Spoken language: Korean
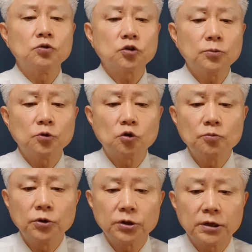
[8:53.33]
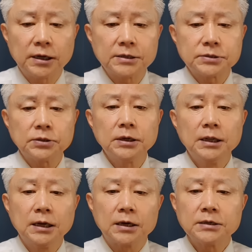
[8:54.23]
국토부 공무원들을 향해서
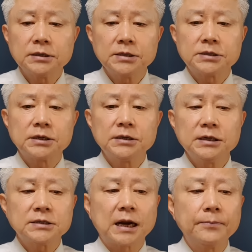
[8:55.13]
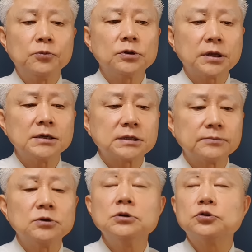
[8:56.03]
그들의 증언이
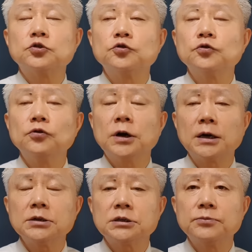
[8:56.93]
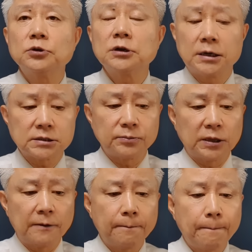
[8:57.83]
잘못됐음을 추궁하는 질문을 했습니다.